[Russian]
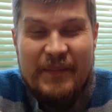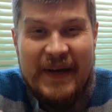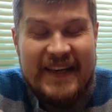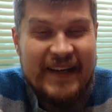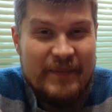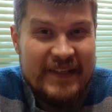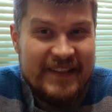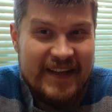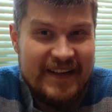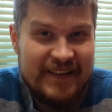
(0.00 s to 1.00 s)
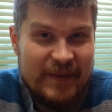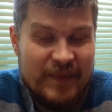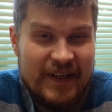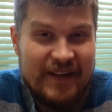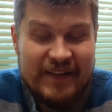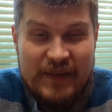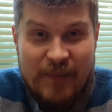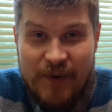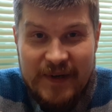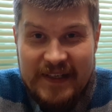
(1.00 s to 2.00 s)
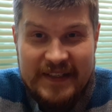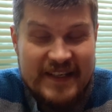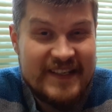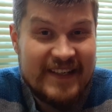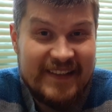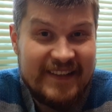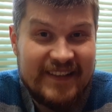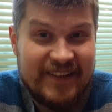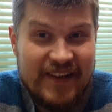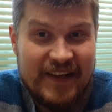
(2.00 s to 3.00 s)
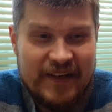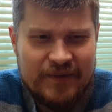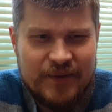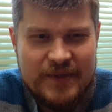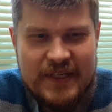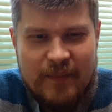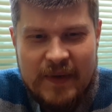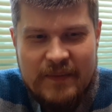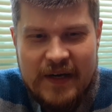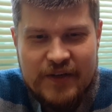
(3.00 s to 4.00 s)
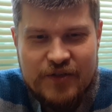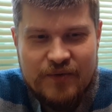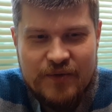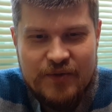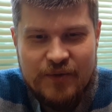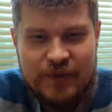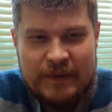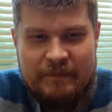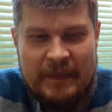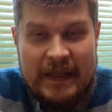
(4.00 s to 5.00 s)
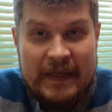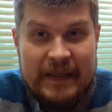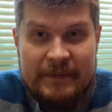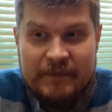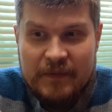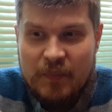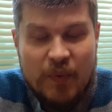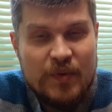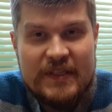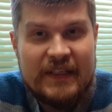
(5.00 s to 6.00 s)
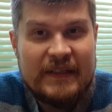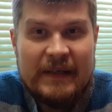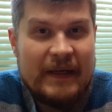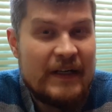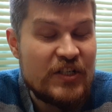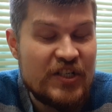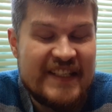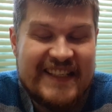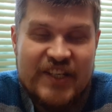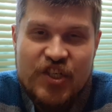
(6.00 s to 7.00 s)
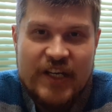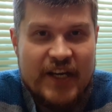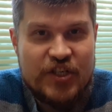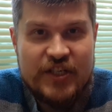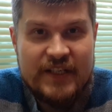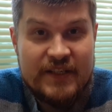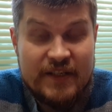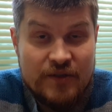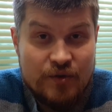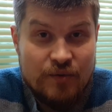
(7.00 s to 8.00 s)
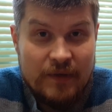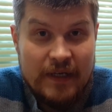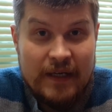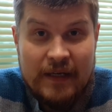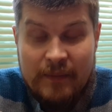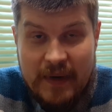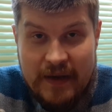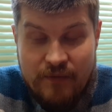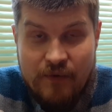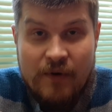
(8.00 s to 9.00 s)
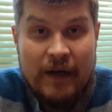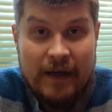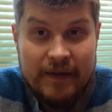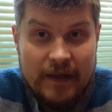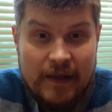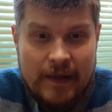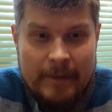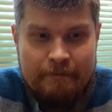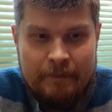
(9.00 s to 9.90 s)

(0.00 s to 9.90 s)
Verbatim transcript: мои комментарии набирают не более нескольких лайков. То есть я понимаю, что идет просто жесточайшая цензура моего канала.